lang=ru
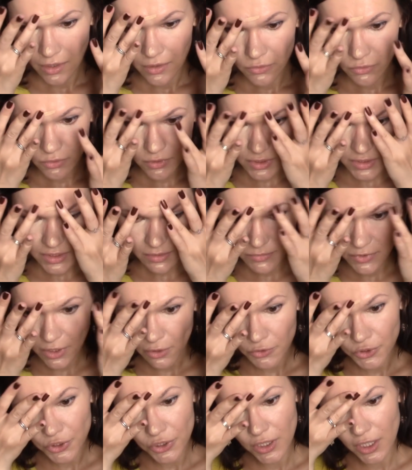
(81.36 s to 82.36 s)
ну на самом деле
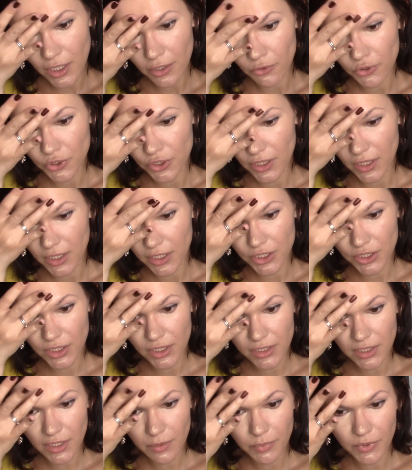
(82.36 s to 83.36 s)
очень хорош на каждый
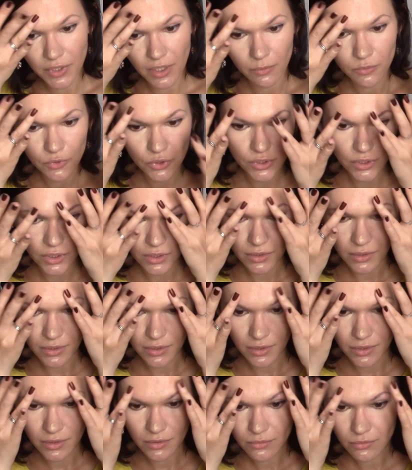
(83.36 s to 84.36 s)
день, потому
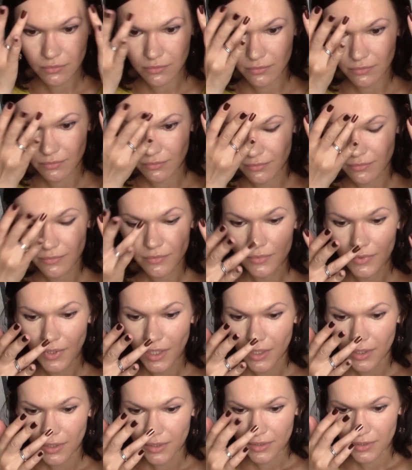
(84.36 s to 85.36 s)
что, ну,
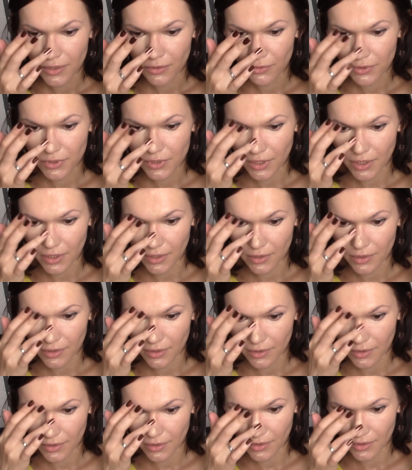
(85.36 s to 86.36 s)
с одной
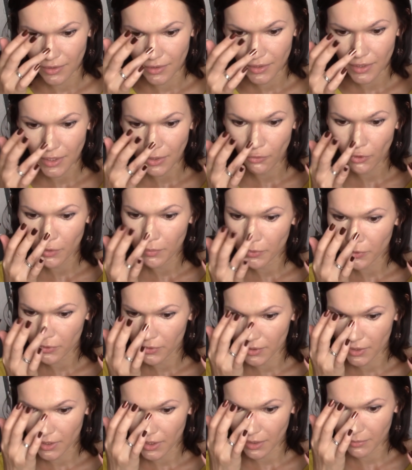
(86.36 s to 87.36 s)
стороны, не такой
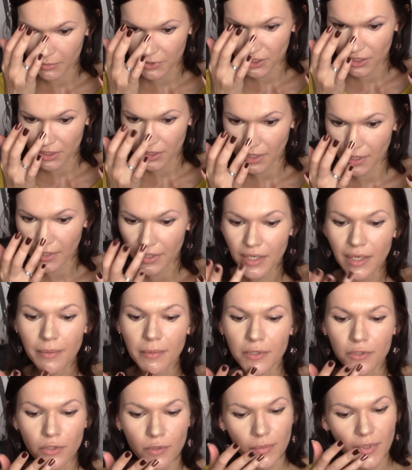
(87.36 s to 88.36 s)
плотный, как обычный тональный крем,
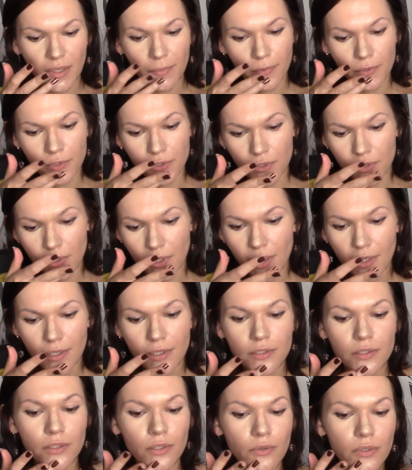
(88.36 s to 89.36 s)
которым я пользуюсь.
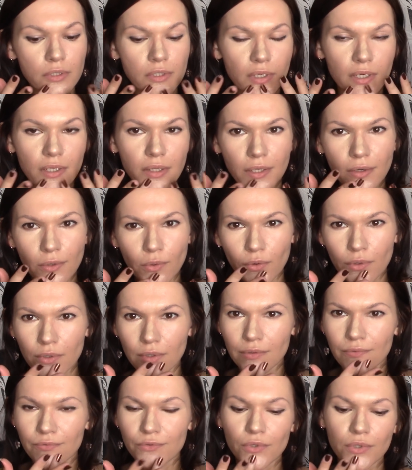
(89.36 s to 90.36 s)
С другой стороны,
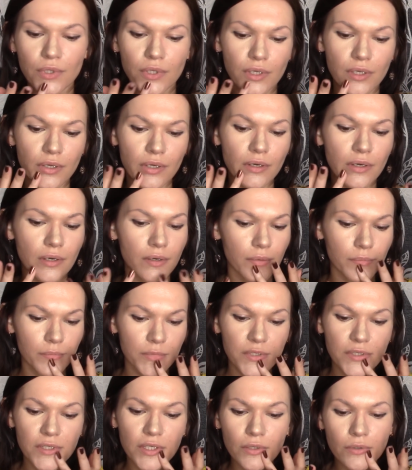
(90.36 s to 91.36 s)
он все-таки
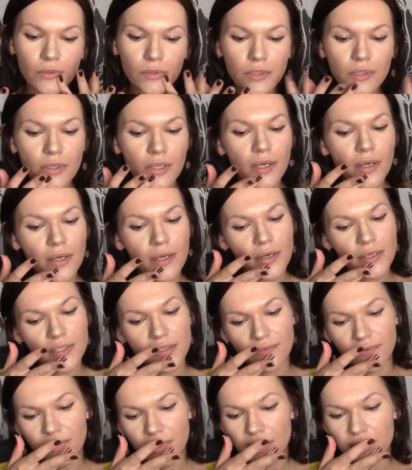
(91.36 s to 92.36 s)
маскирует
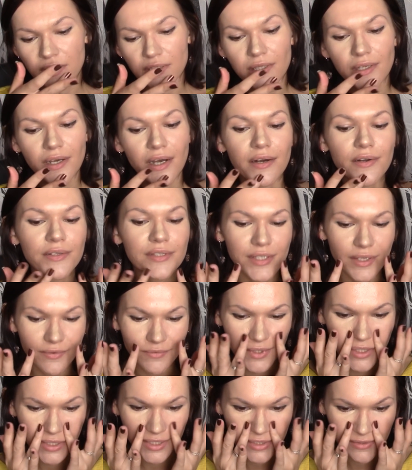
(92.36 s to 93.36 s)
основные,
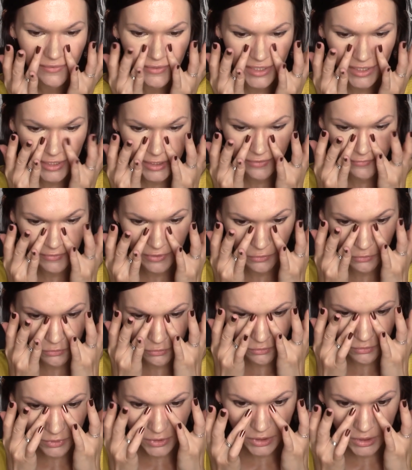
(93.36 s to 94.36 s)
основные несовершенства
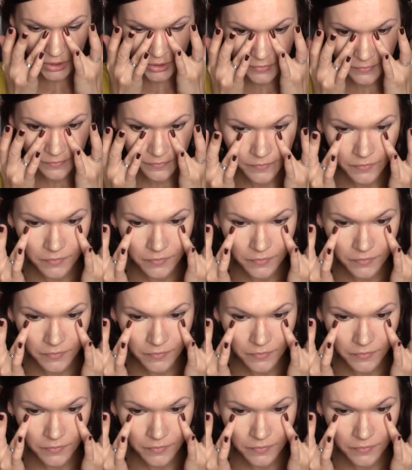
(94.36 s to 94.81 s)
кожи,